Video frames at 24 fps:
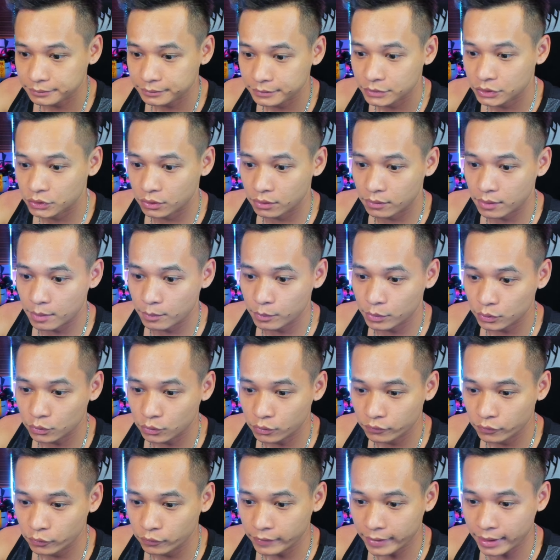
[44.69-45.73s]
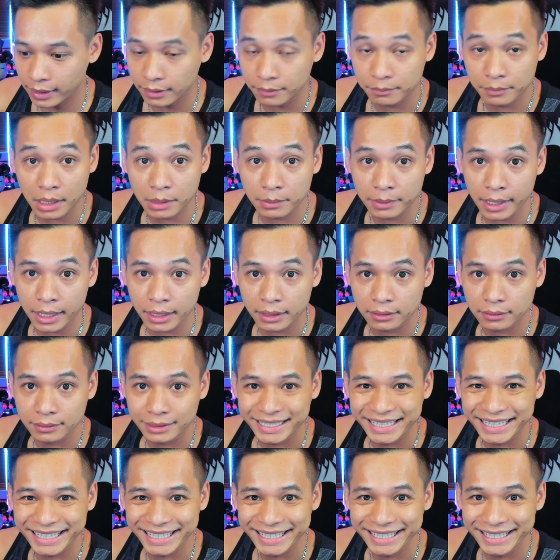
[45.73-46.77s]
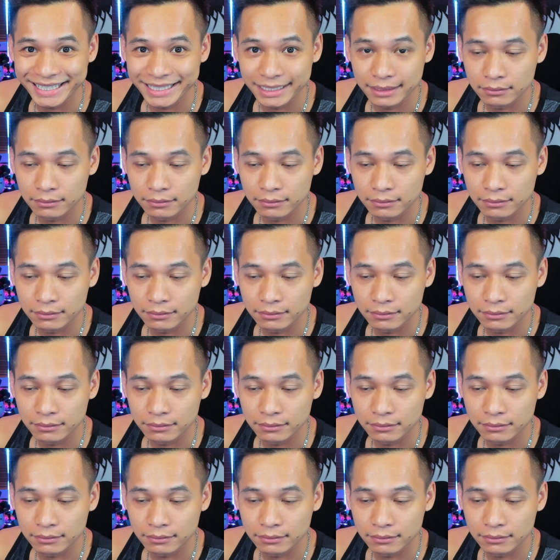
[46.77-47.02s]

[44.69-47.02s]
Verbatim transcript: Chúc các bạn buổi tối vui vẻ. Bye bye.